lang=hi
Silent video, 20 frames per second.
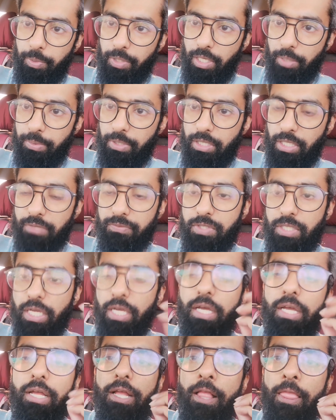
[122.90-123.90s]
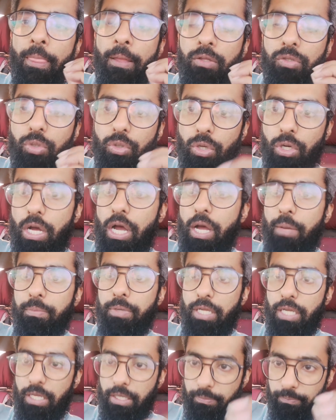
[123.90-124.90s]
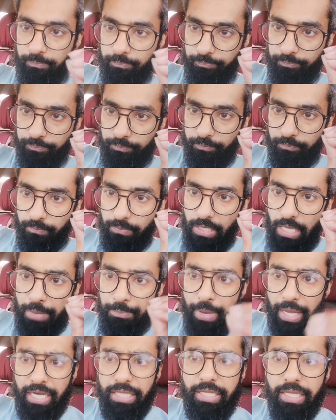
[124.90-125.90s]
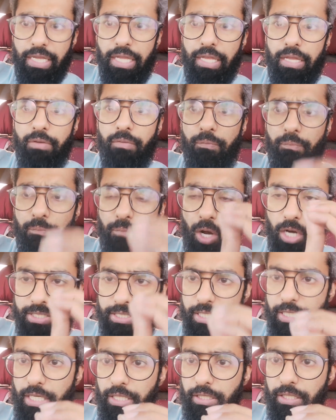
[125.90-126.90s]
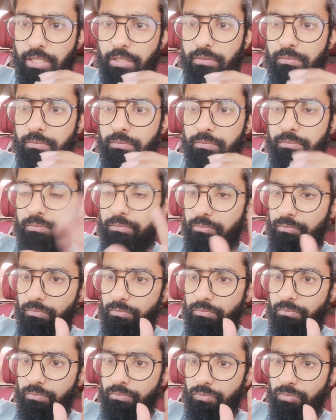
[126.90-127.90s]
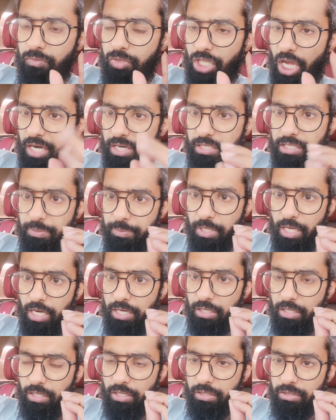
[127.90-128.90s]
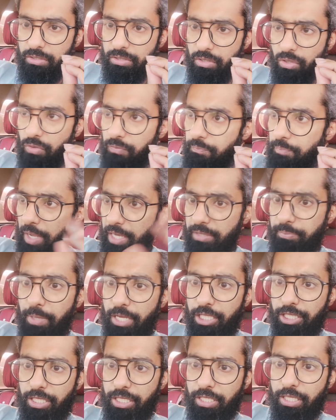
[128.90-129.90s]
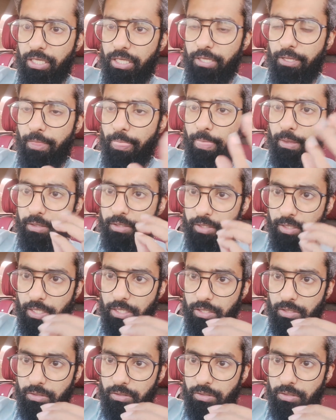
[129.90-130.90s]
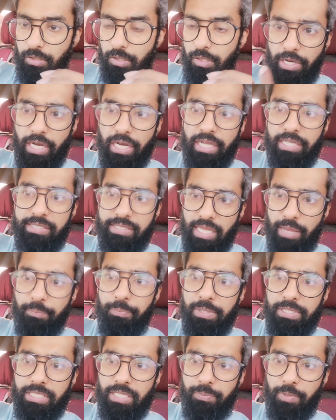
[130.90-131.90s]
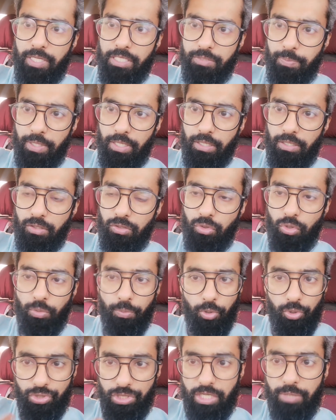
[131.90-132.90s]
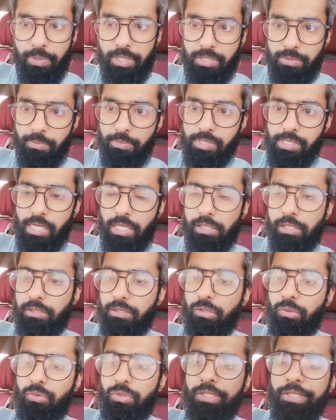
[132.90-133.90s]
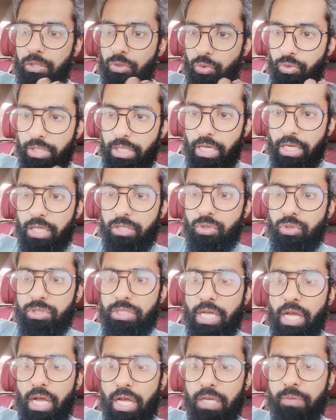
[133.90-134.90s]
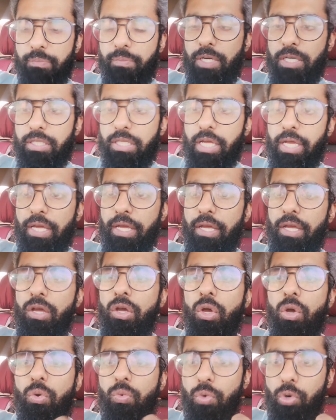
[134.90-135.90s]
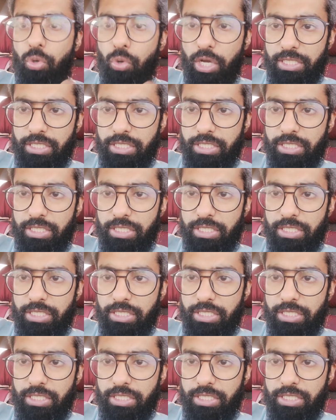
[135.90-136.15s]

कामयाबी रब की तरफ से है तो हमने मैंने देखे माशरे के अंदर चार किस्म के कैटेगरीज ऑफ मैन मैंने देखे ठीक है रियल एग्जाम्पल्स की बेस पे तो मैं उसी की बेस पे मिसाल देता हूँ दुनिया का जो सा हर मर्द है वो